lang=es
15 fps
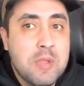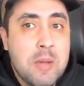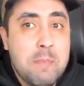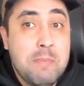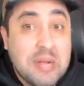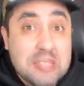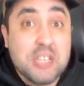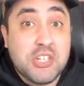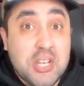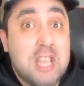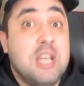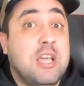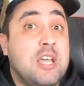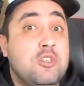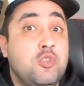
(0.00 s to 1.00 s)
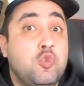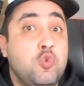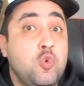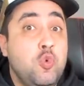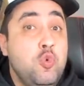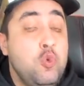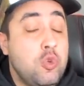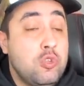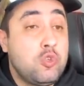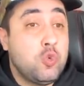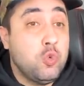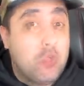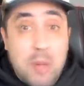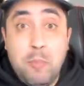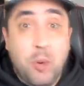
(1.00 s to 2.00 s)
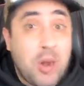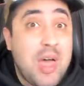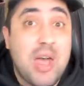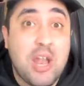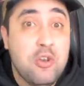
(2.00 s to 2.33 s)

más allá de que su, su temporada